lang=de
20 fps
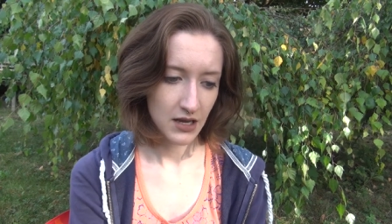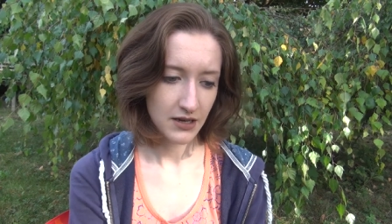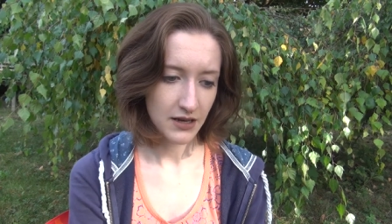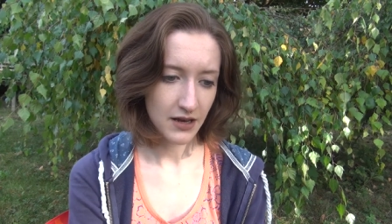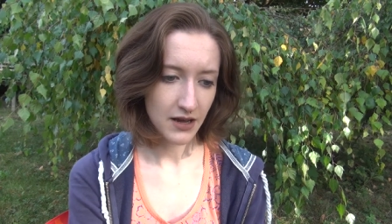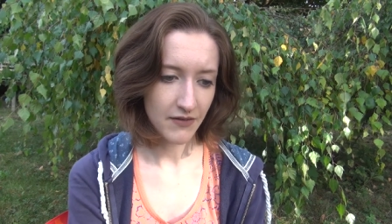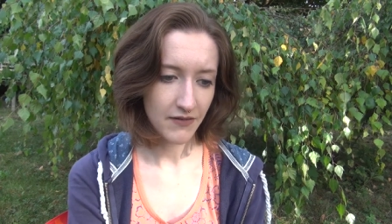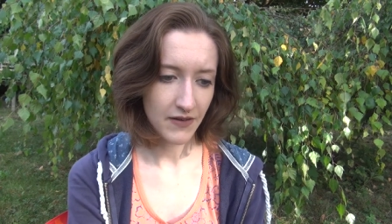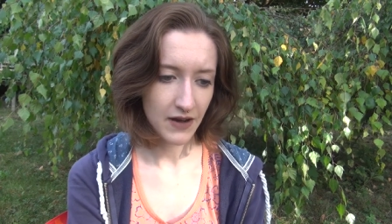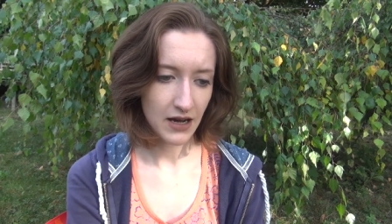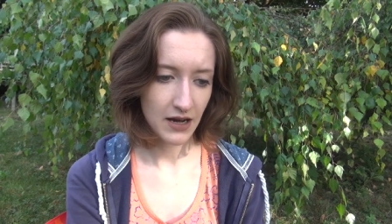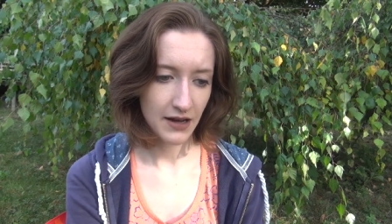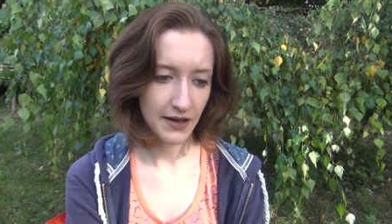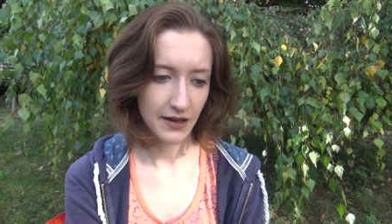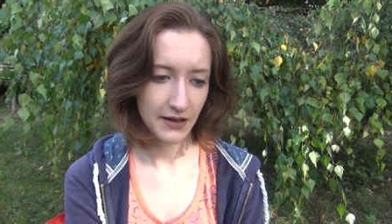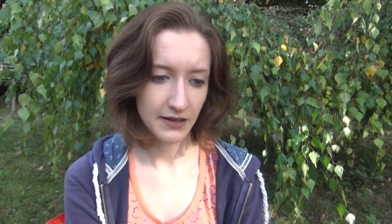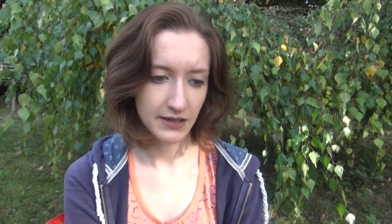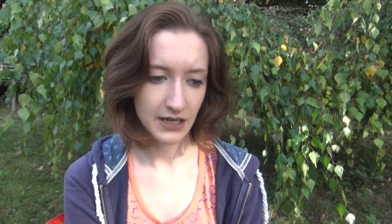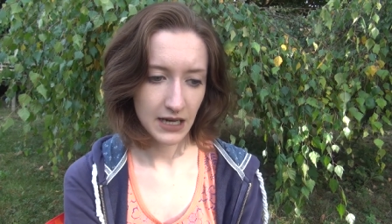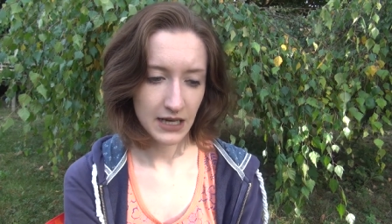Da
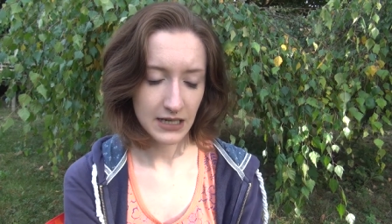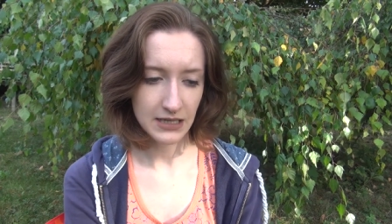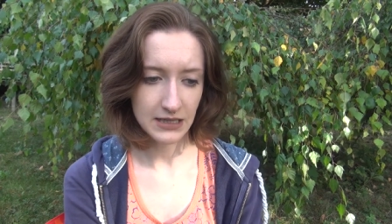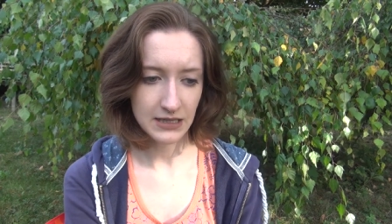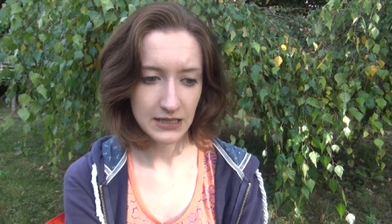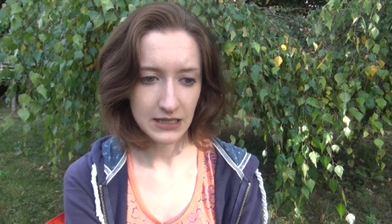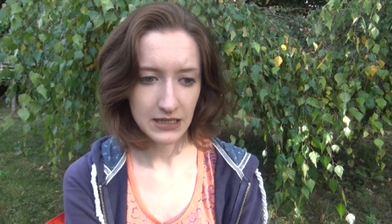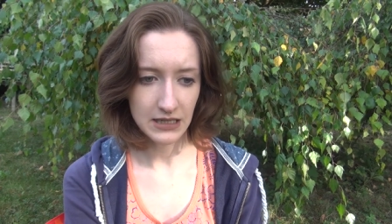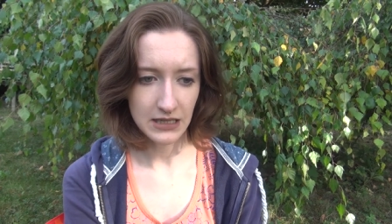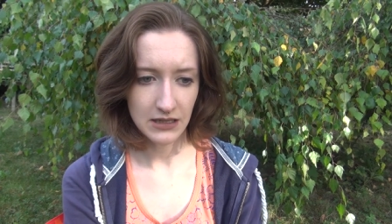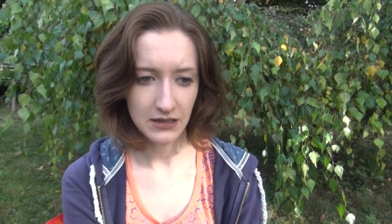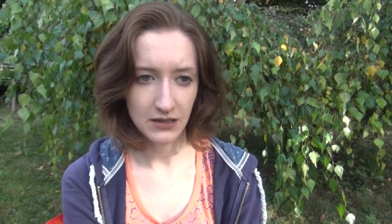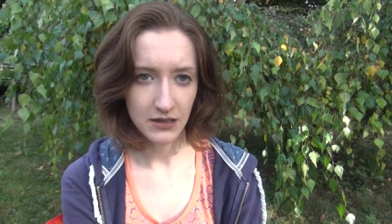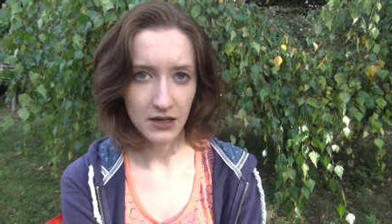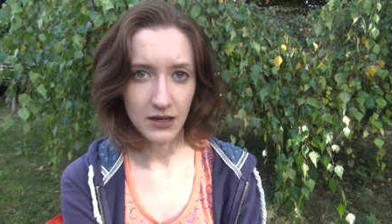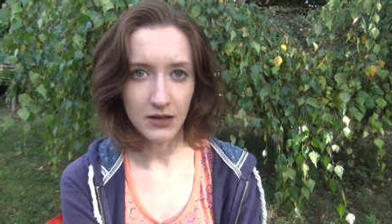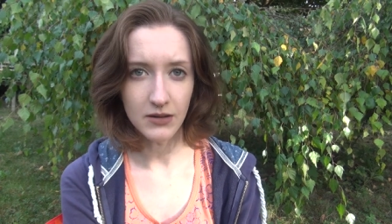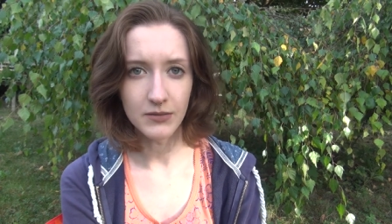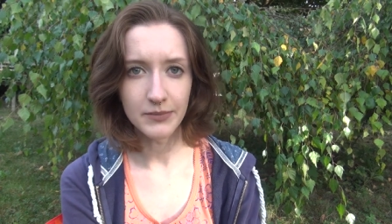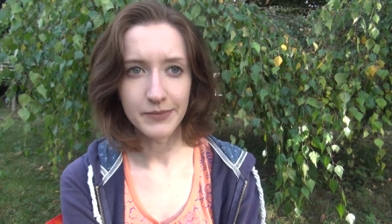war, da hatte sie
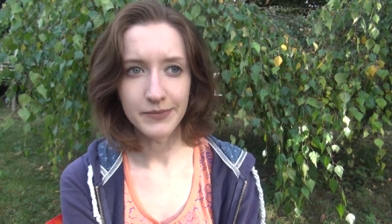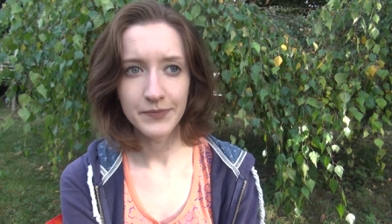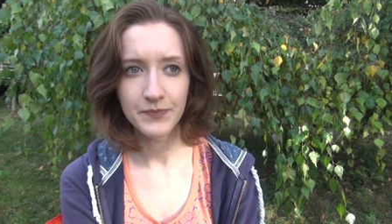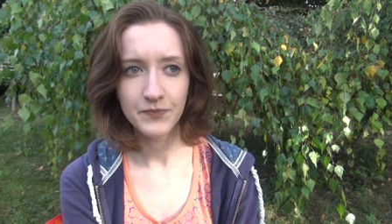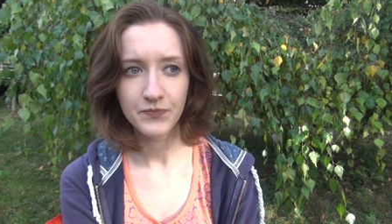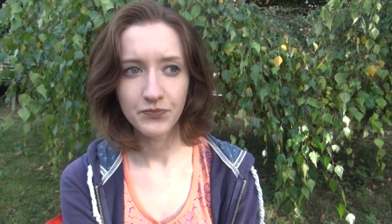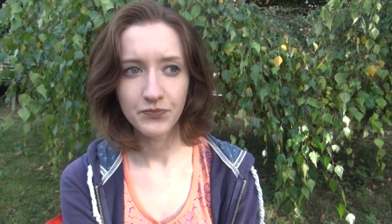ähm,